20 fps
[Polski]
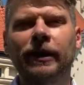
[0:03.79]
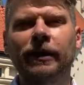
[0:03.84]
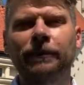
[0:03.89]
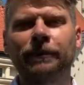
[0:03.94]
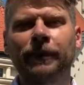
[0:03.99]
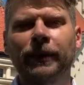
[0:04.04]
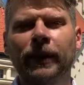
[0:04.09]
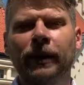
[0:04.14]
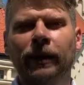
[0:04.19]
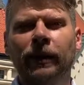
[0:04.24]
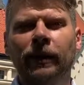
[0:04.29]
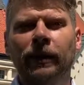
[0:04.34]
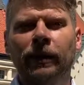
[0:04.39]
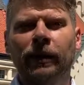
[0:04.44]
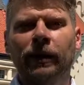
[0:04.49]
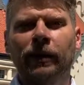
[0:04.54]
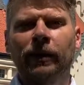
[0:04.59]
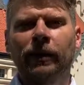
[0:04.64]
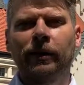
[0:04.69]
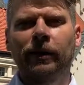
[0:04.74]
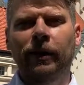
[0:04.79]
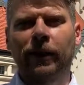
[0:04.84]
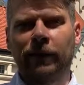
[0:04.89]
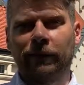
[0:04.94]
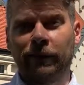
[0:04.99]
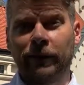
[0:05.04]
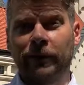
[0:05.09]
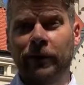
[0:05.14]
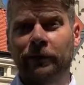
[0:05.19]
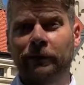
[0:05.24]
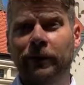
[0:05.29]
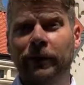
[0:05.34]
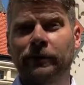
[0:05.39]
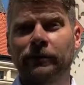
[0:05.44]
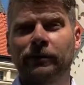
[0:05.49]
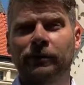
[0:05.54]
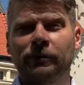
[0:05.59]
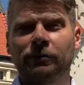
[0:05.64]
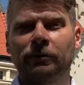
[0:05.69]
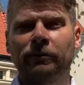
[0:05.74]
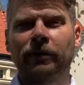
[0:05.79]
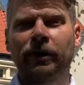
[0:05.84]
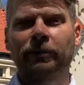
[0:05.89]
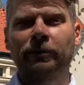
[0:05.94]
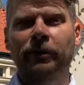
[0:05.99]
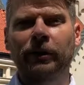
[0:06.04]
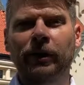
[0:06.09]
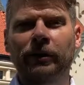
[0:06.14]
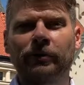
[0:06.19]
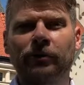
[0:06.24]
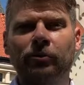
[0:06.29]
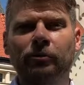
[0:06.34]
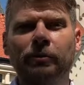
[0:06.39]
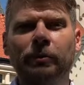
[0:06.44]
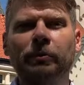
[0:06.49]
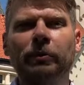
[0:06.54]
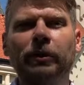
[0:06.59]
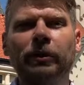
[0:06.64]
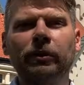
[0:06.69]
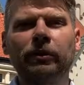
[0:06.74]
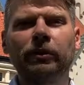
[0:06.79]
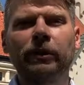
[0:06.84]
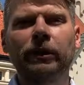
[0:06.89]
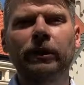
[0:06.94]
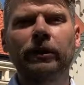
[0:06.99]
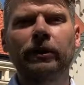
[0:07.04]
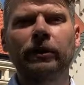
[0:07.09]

E, witam Was słowami haseł biblijnych,